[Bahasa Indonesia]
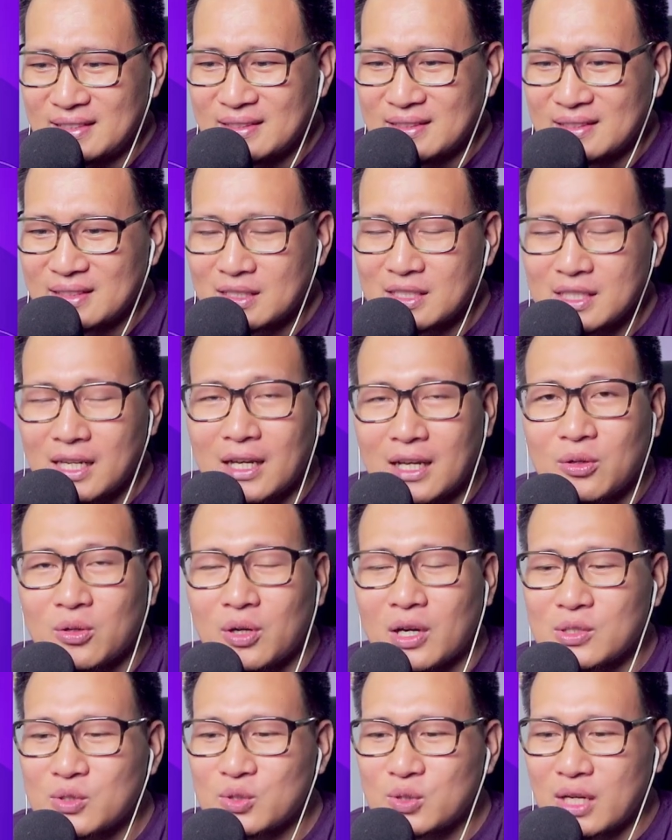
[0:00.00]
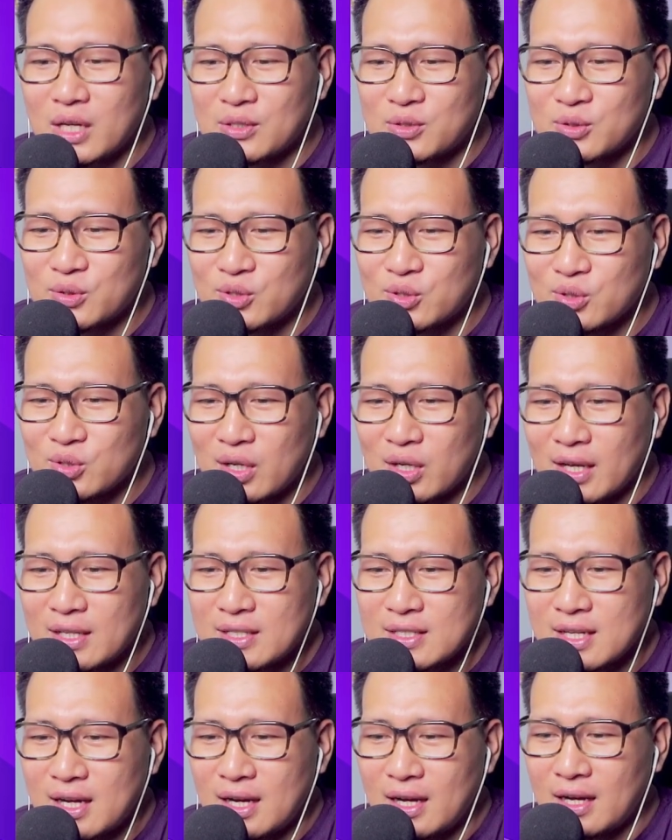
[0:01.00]
Tapi saya kurang suka susu
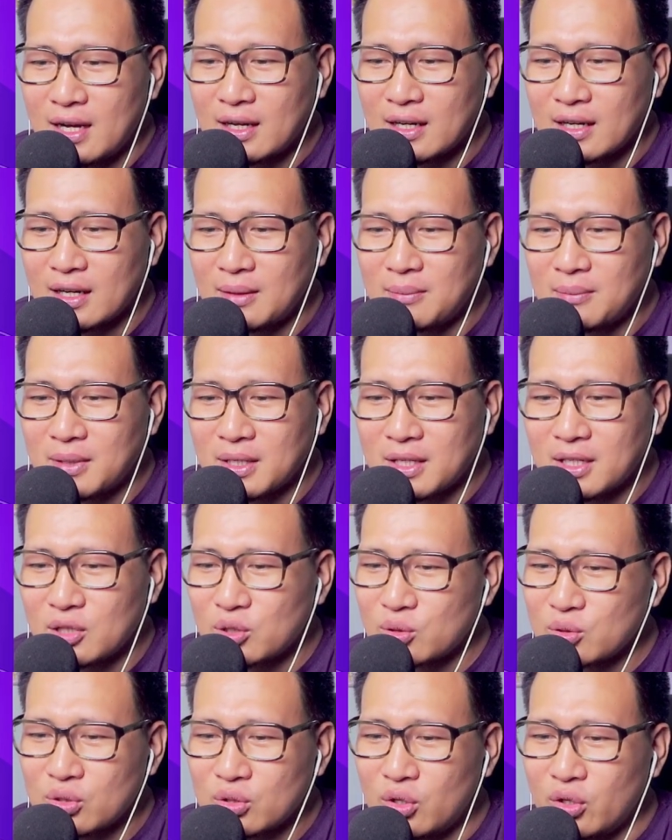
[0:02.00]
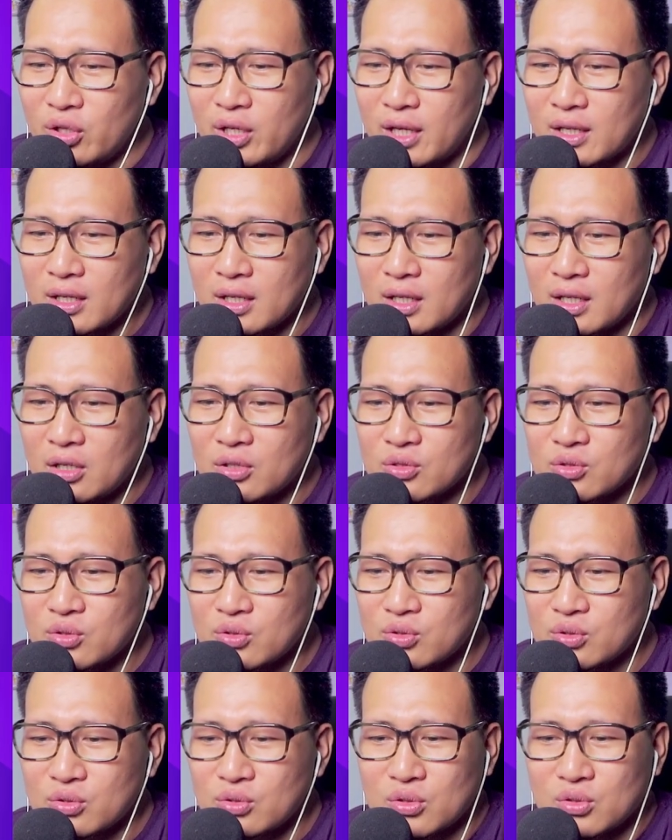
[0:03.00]
guys, Gak, nggak begitu doyan kalau
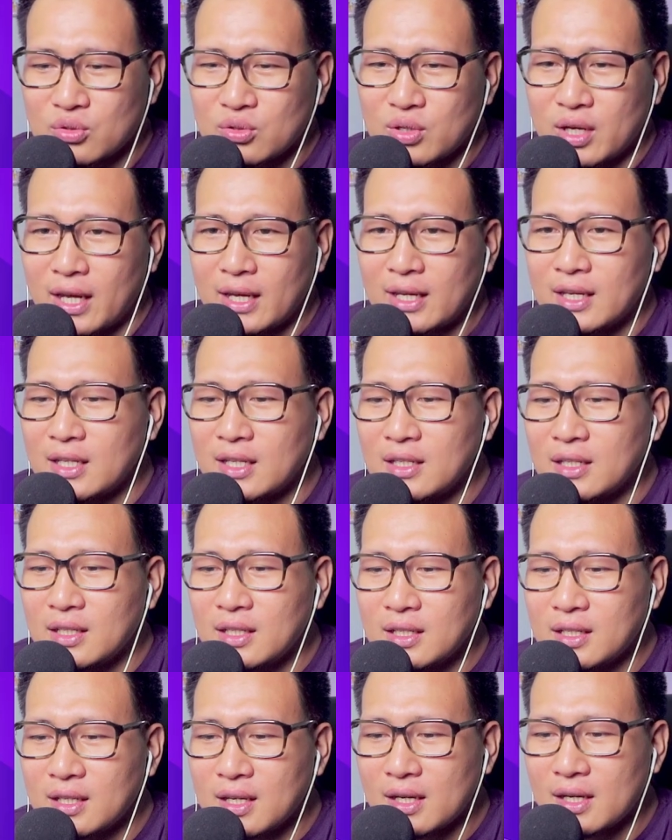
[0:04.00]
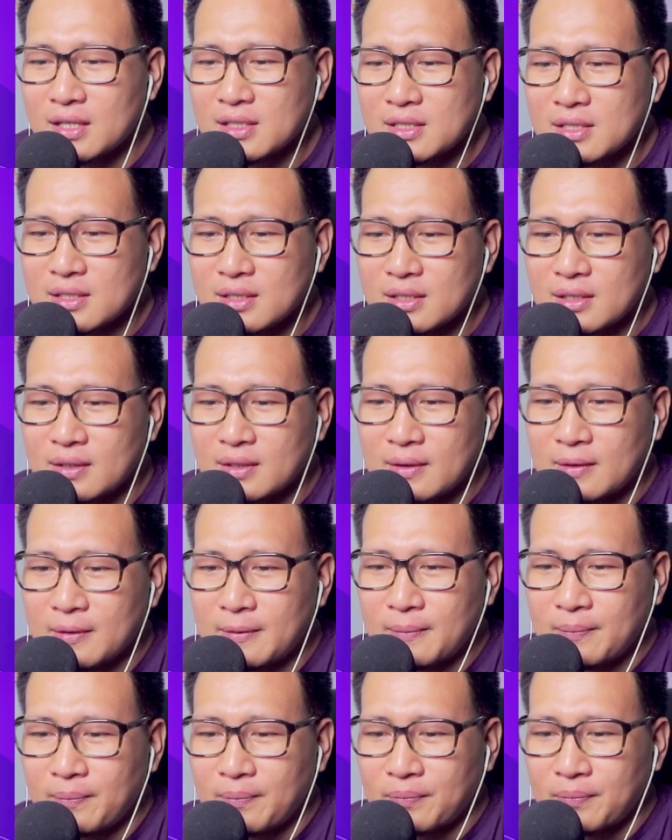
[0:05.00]
susu susu kayak gini nih guys.
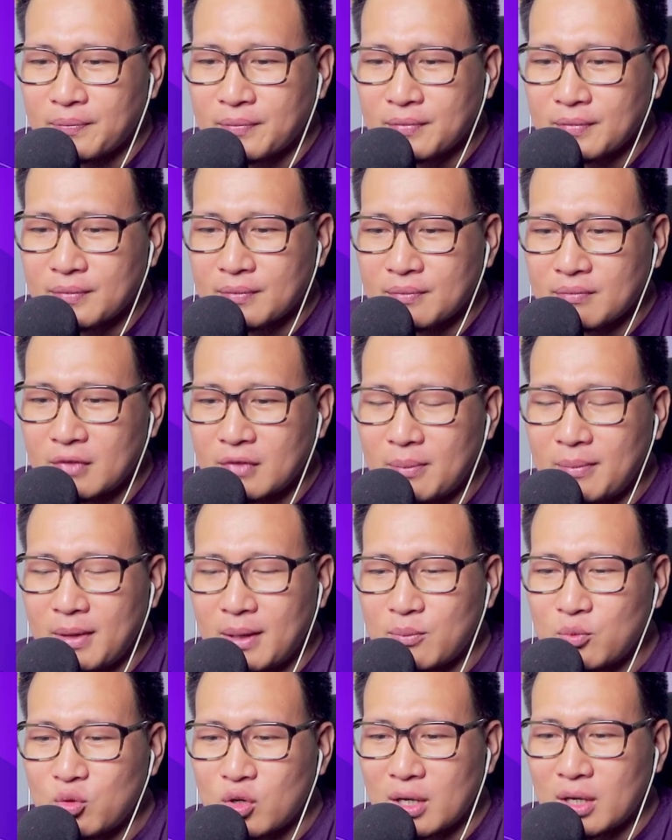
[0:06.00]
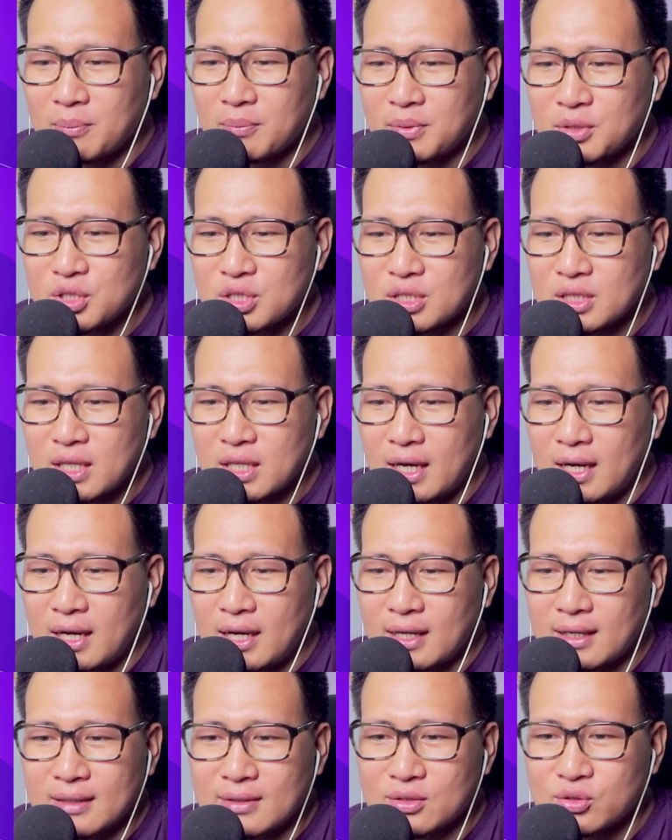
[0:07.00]
Memang bukan
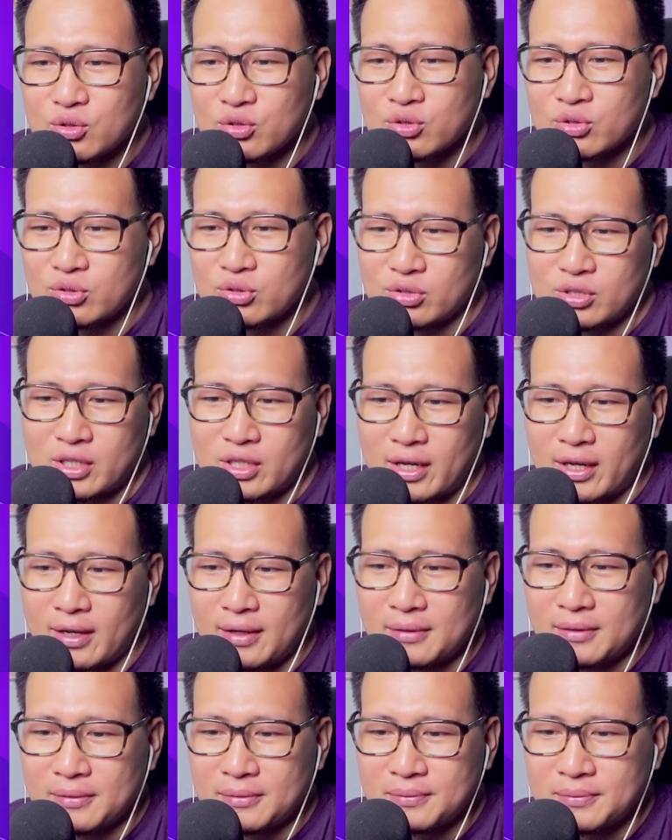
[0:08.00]
pencinta susu saya.